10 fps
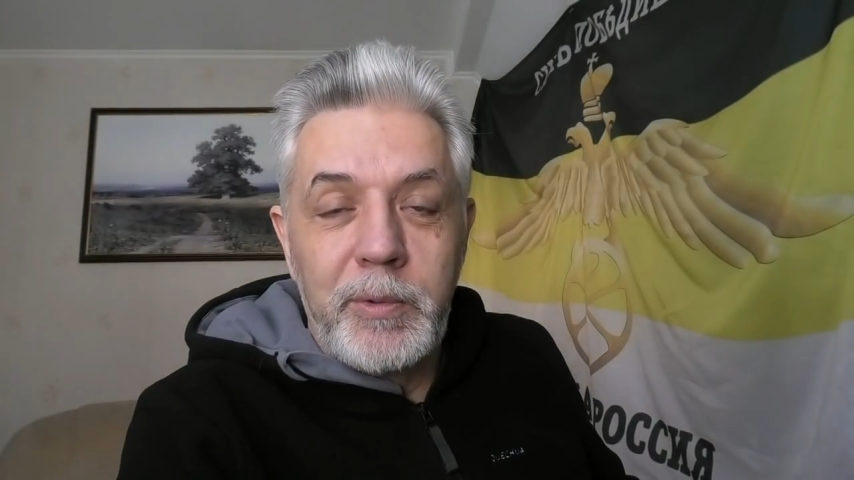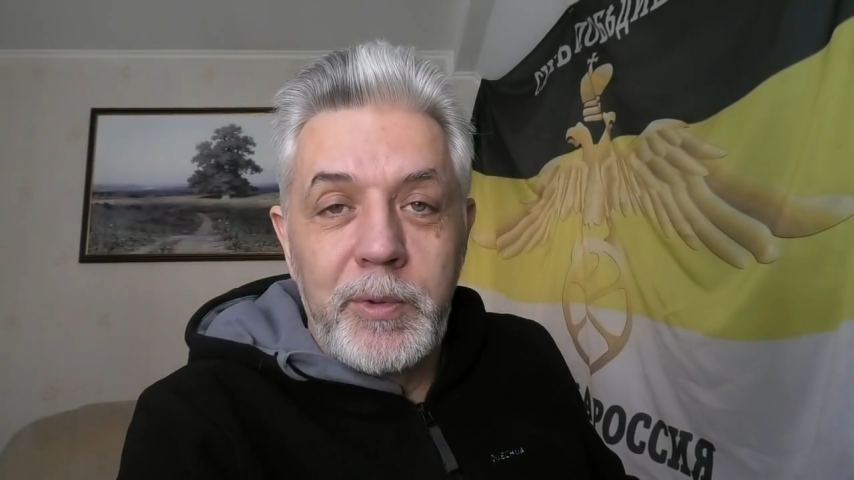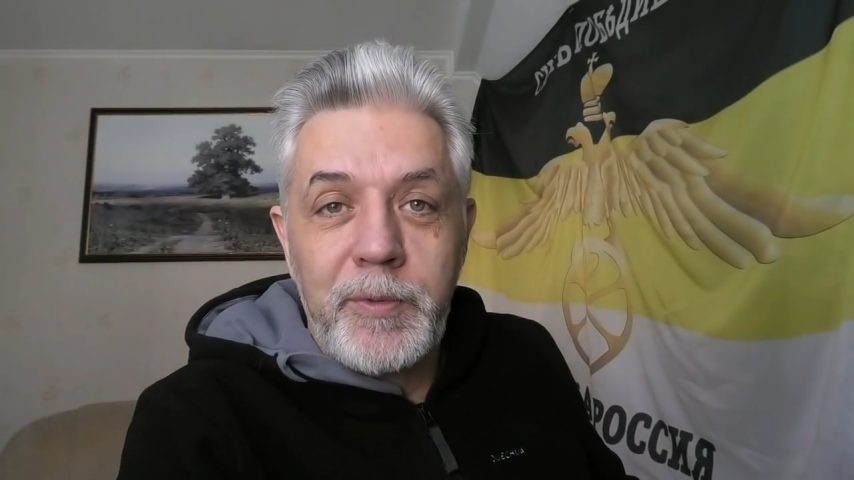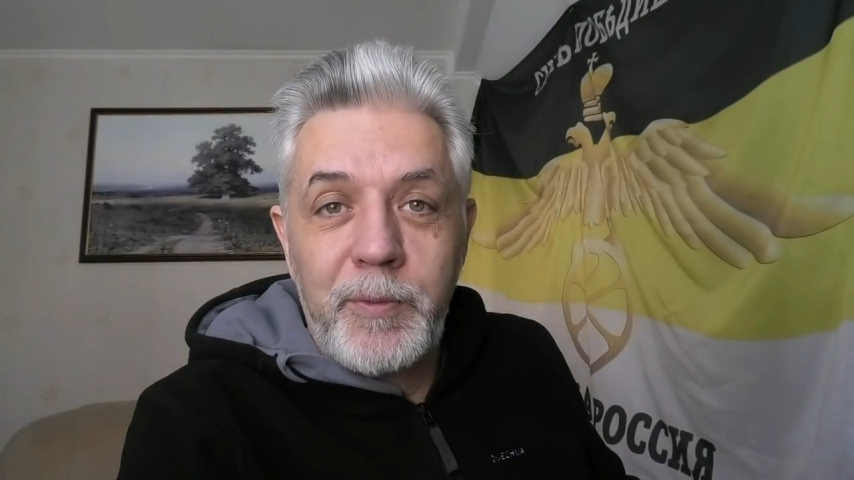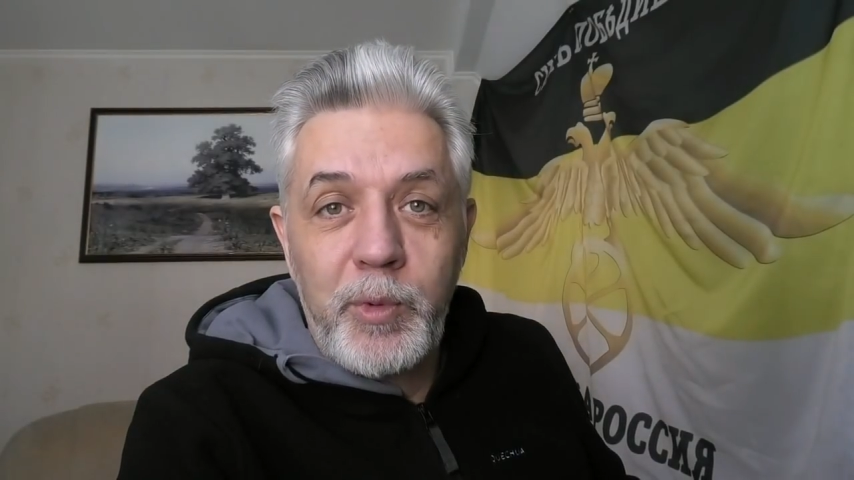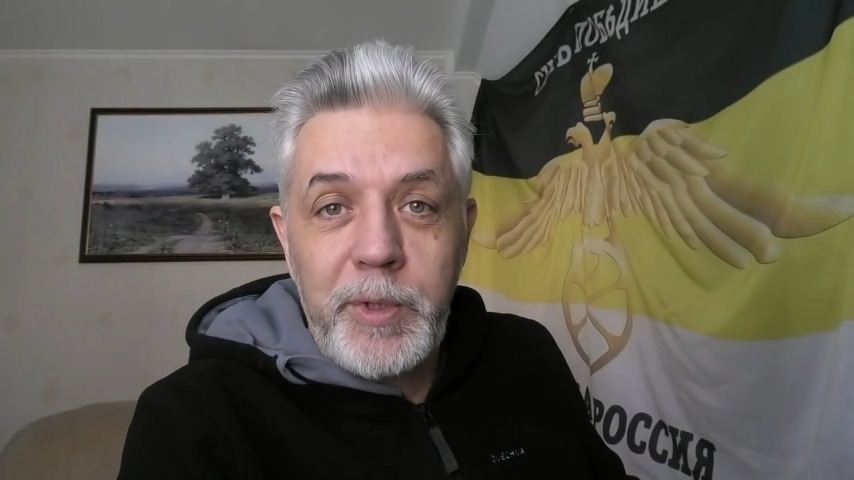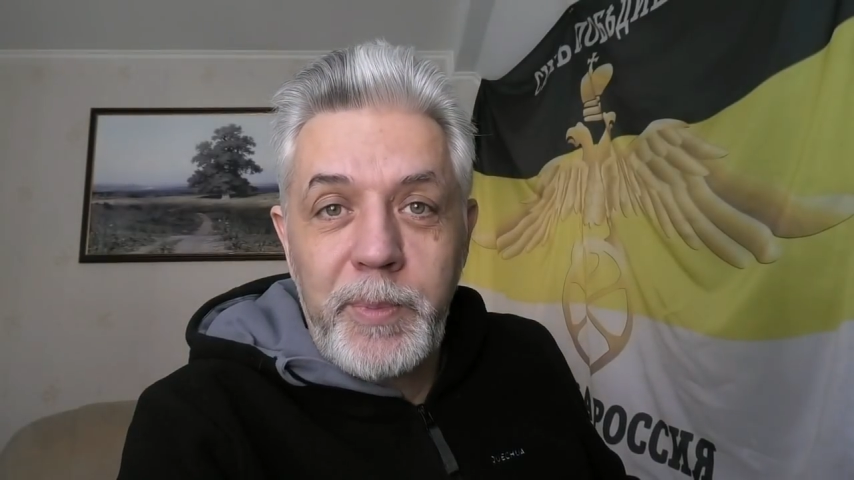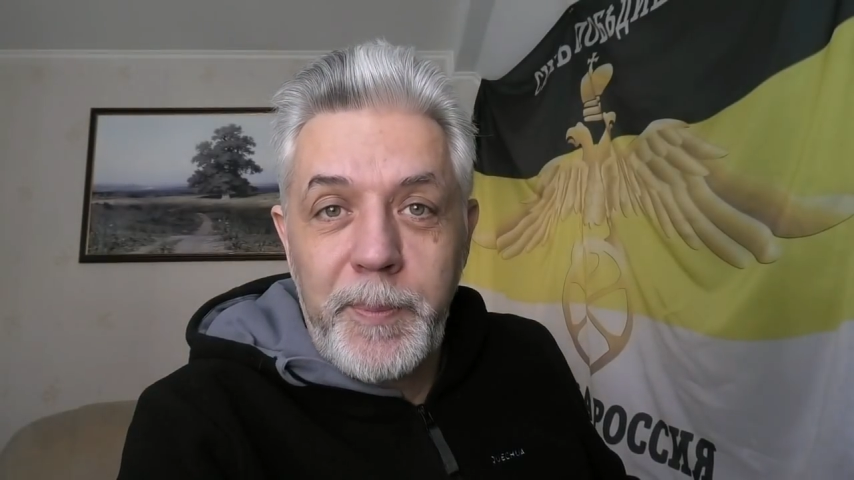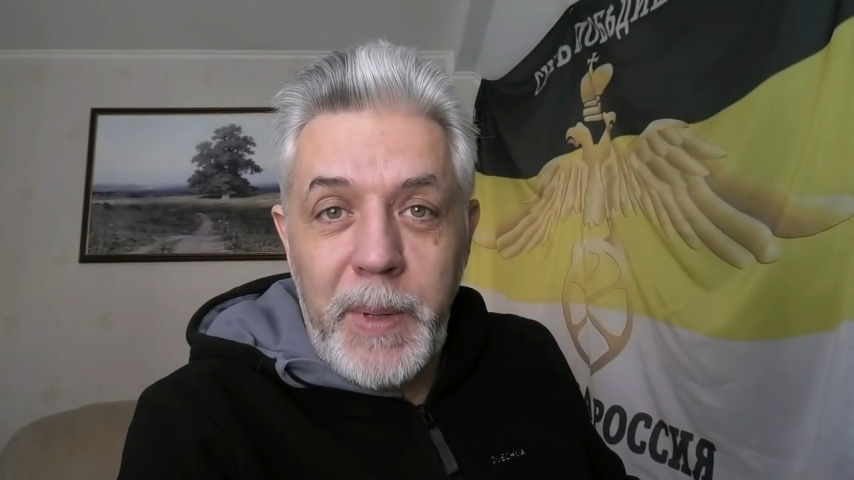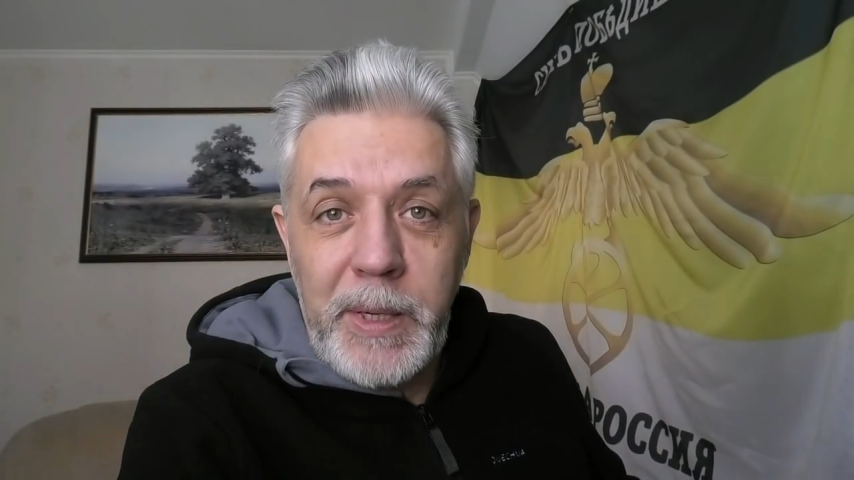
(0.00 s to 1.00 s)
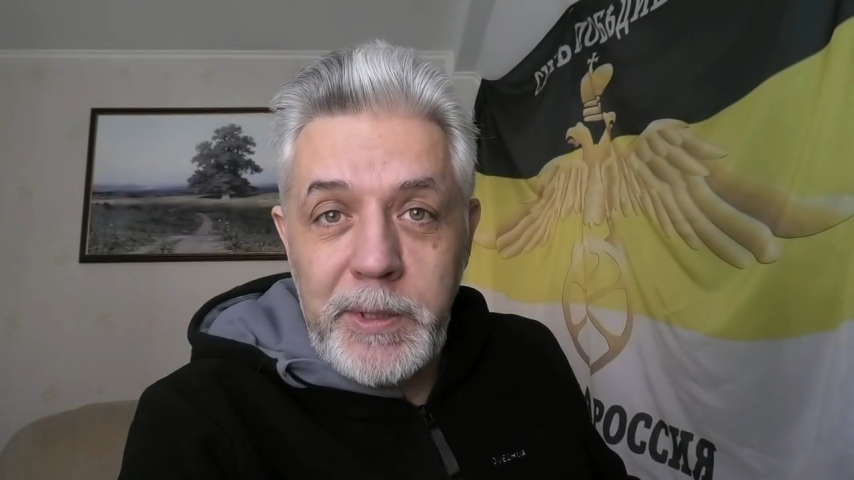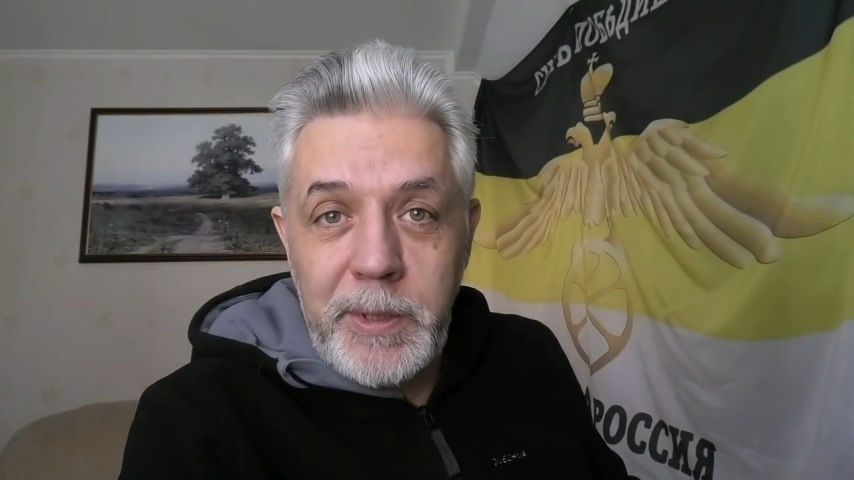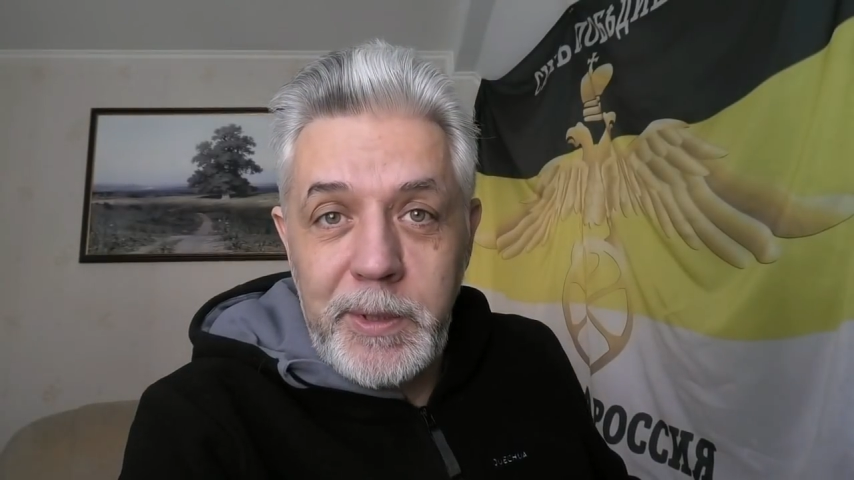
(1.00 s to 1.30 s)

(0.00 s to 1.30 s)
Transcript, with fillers: То есть вроде бы партия